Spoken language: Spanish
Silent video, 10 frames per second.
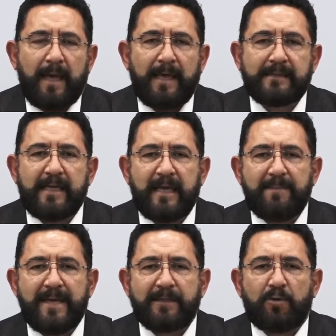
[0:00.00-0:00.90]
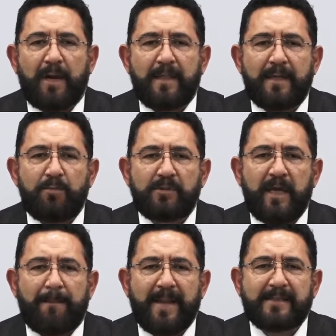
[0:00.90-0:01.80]
En seguimiento a la
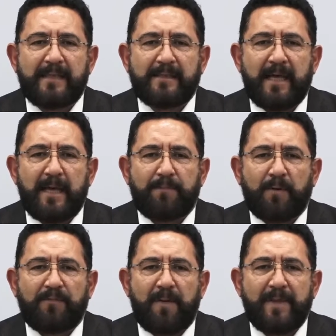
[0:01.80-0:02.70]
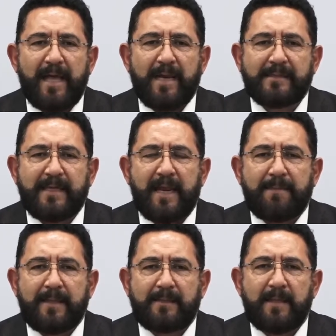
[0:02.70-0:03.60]
denuncia presentada por familiares de
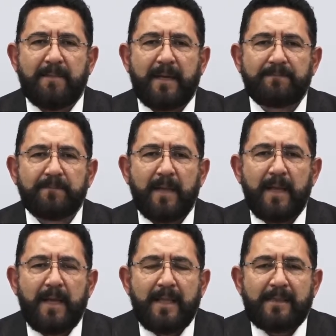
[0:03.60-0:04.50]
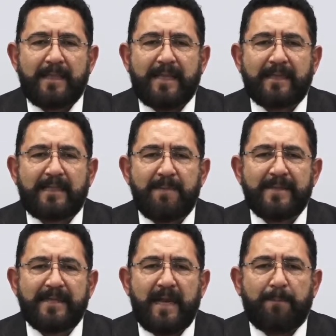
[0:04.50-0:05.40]
la víctima,
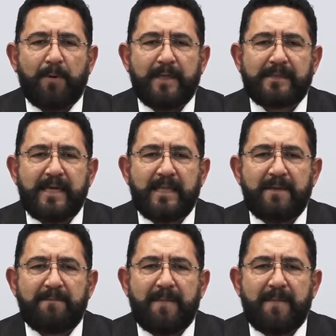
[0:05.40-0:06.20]
detectives de la Policía de